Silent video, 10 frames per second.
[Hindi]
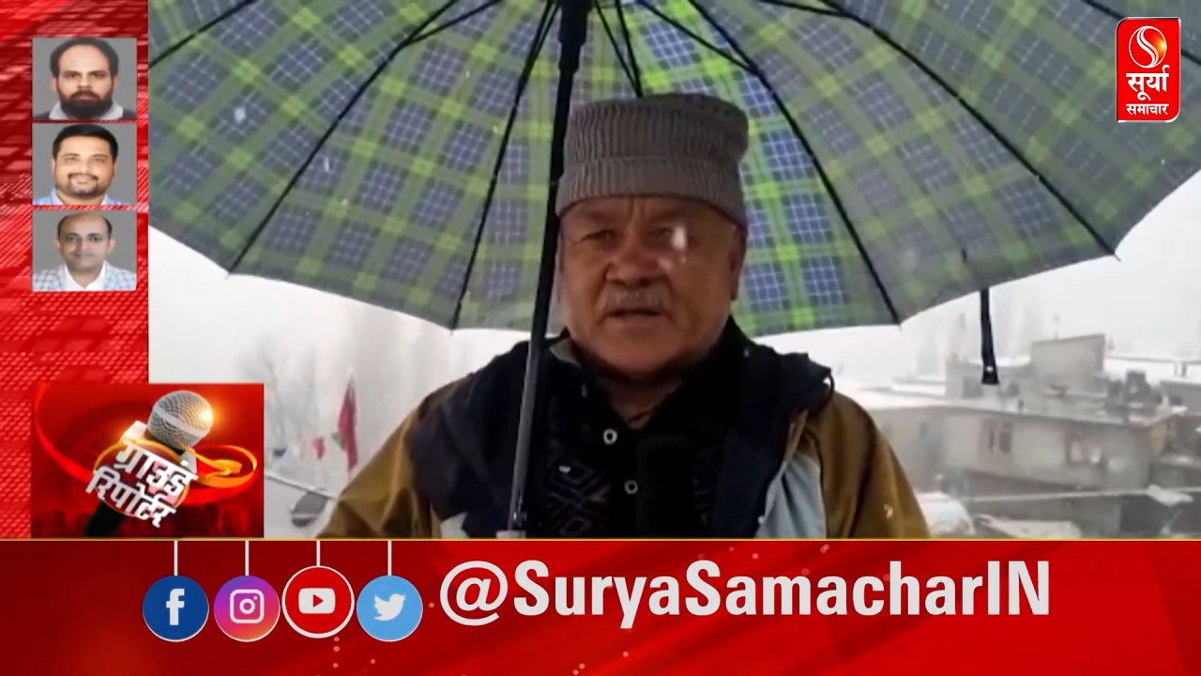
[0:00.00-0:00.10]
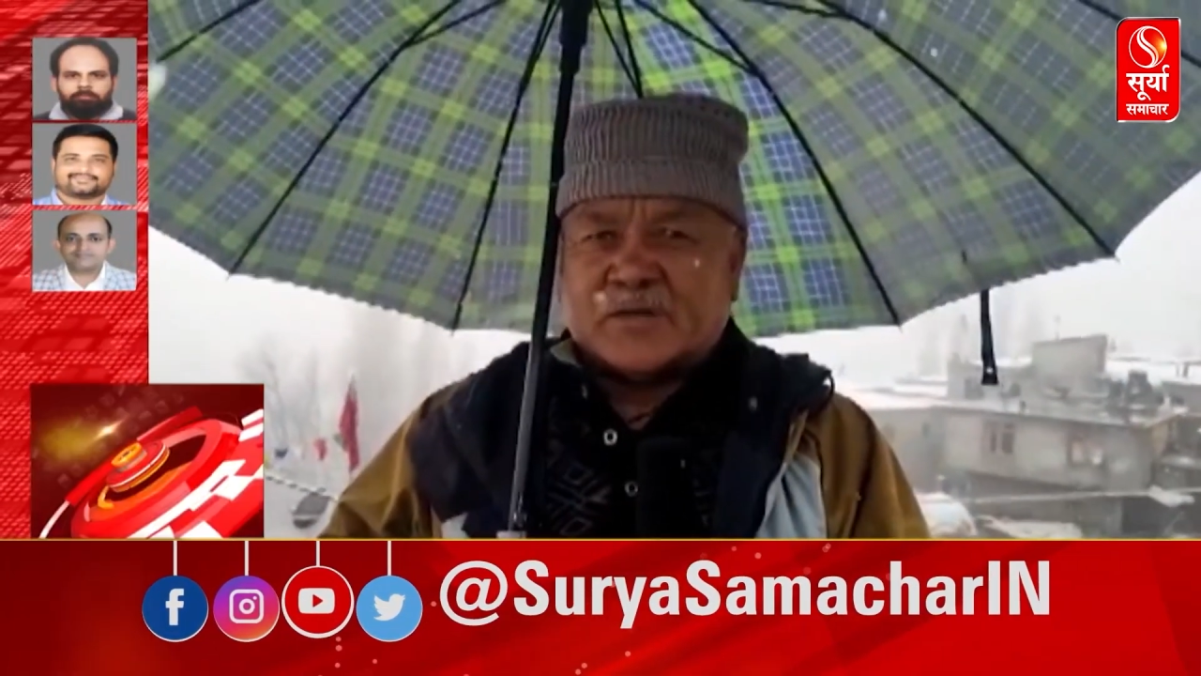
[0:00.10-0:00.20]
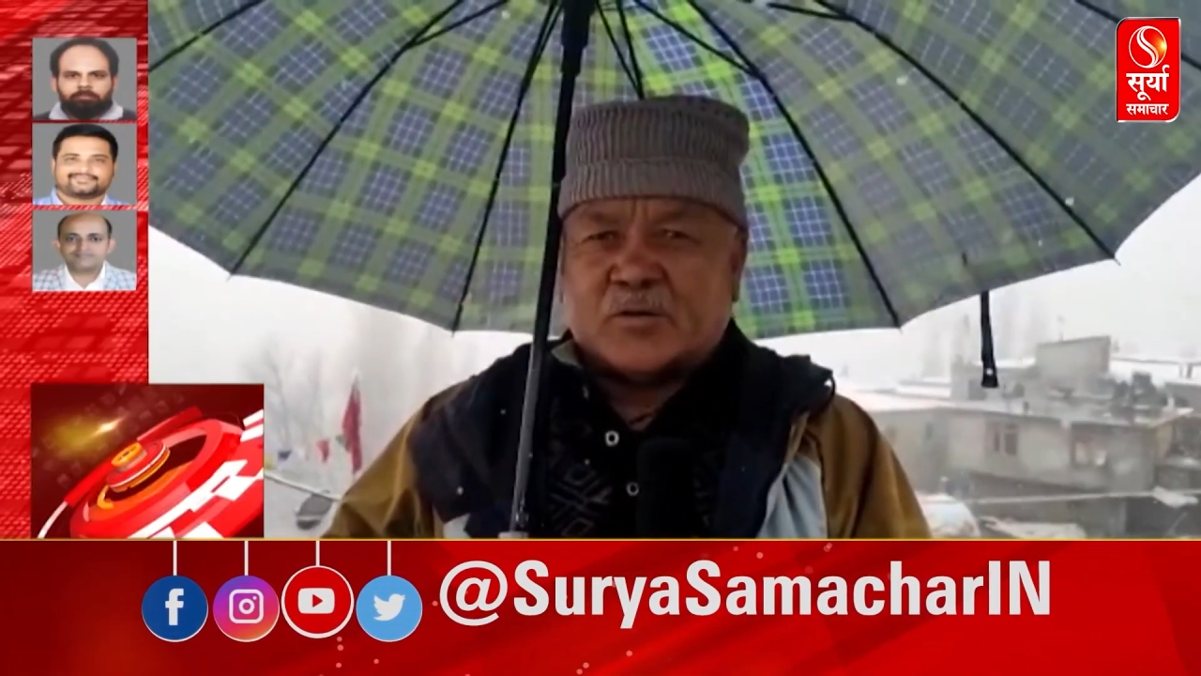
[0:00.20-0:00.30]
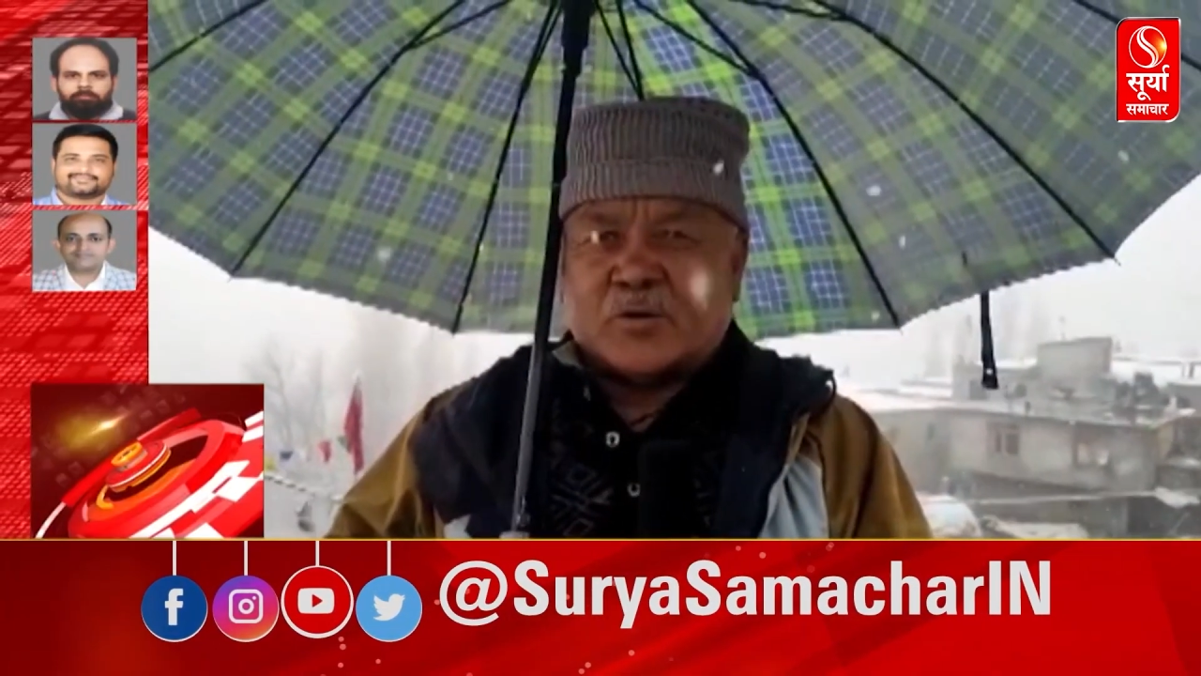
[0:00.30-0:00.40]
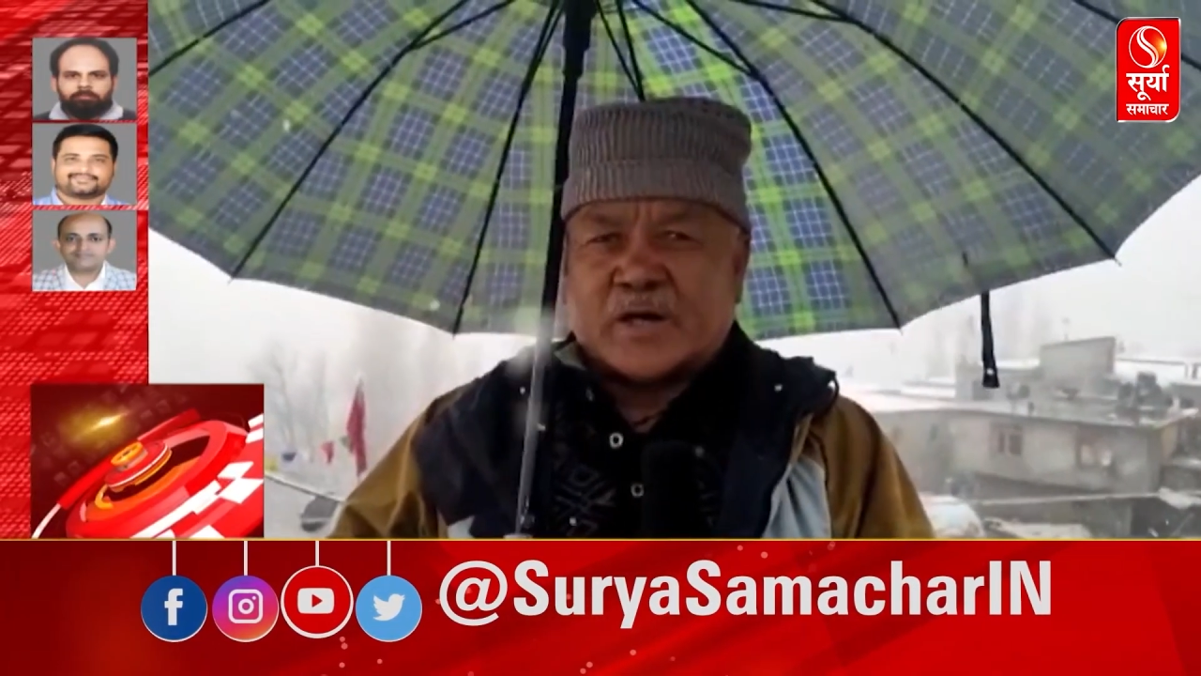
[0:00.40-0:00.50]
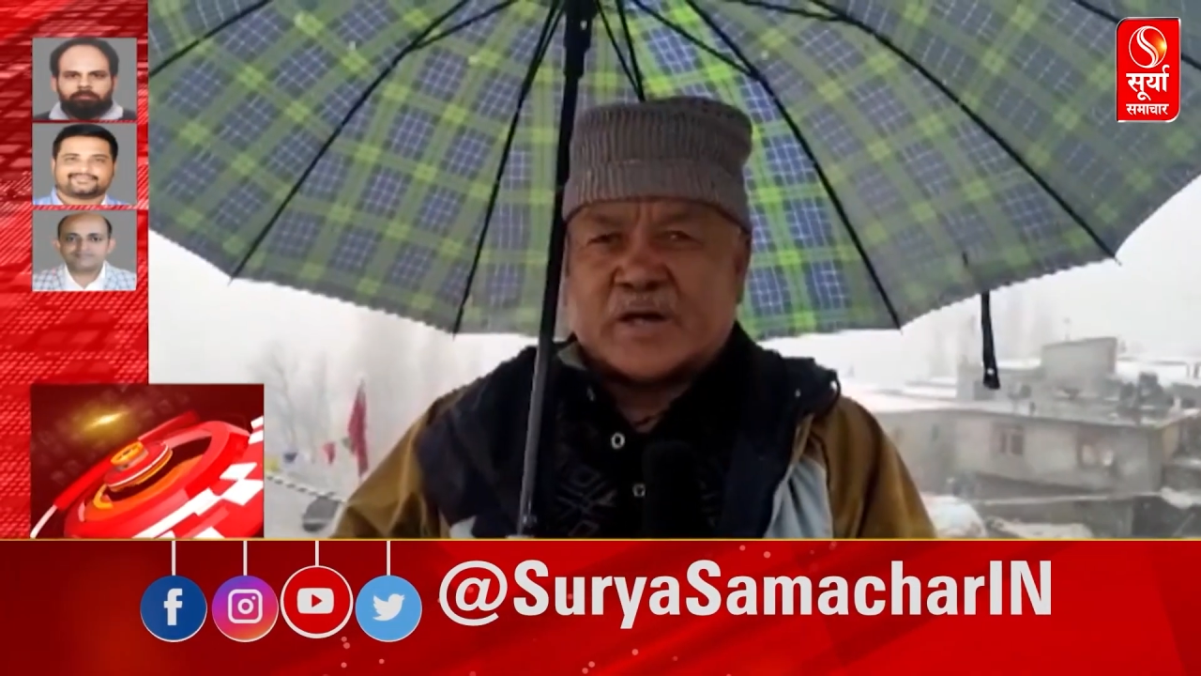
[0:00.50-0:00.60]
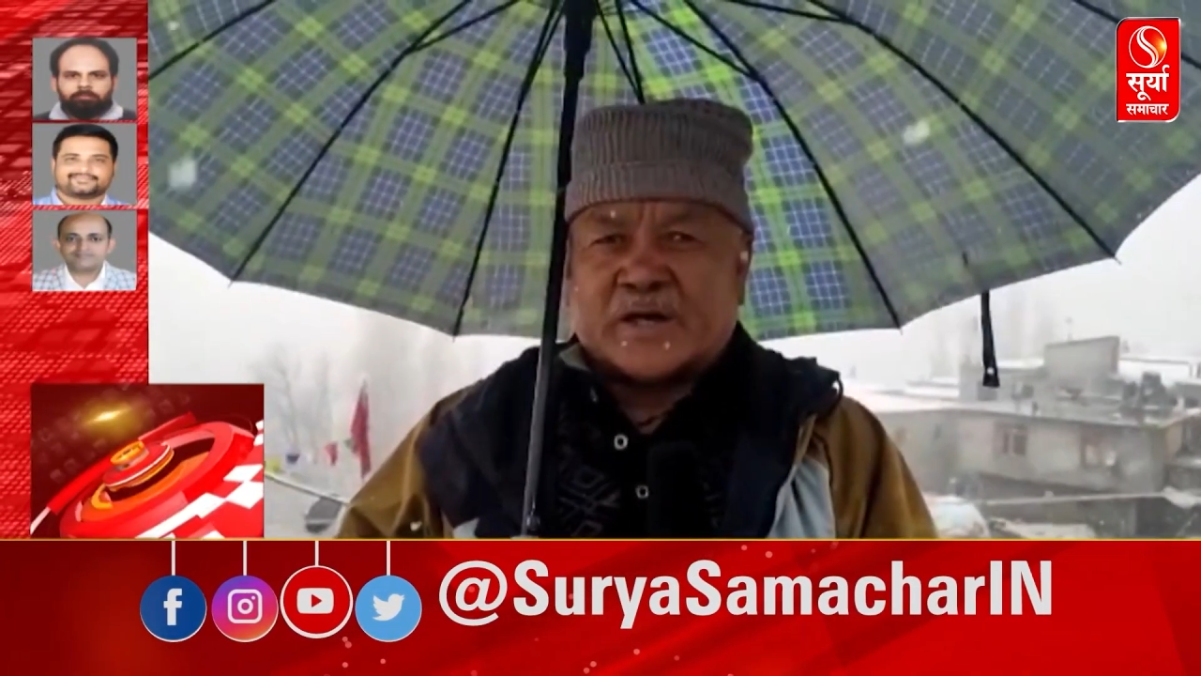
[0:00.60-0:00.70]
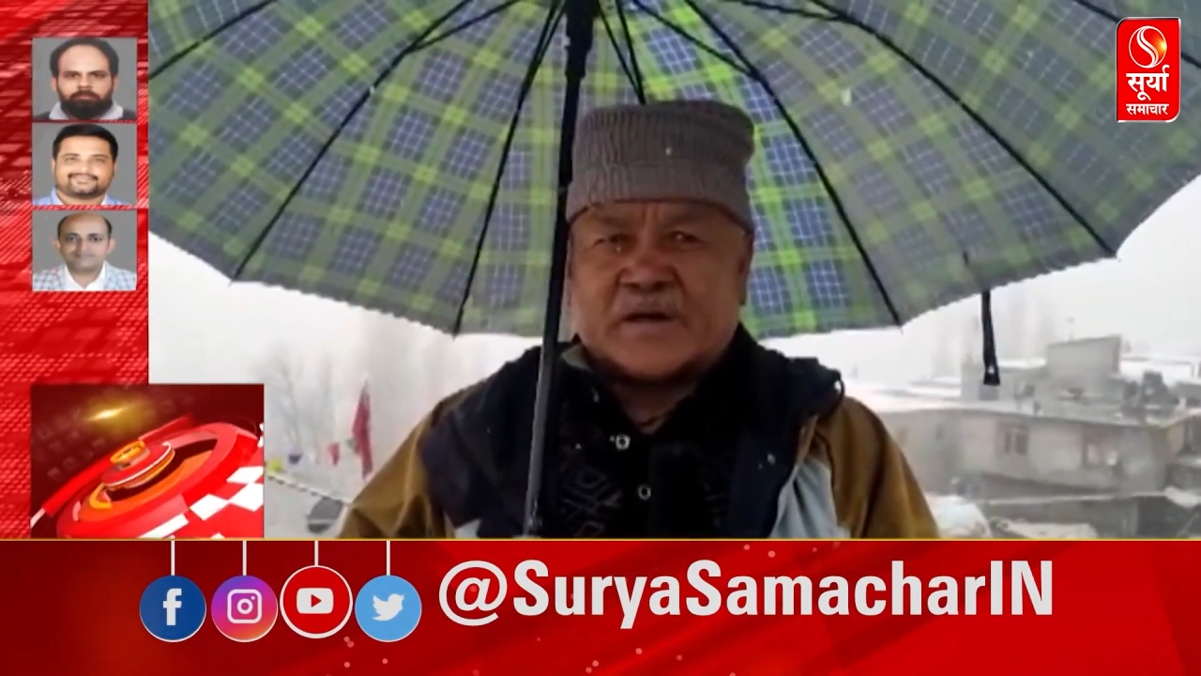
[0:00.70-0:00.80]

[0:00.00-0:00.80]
लोग हैं